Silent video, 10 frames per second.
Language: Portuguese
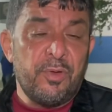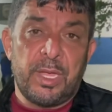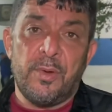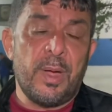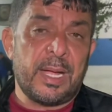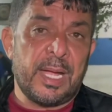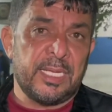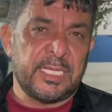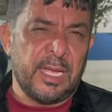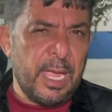que é uma
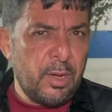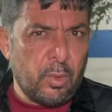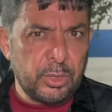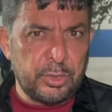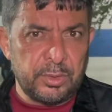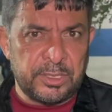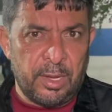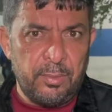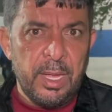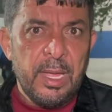casa em construção,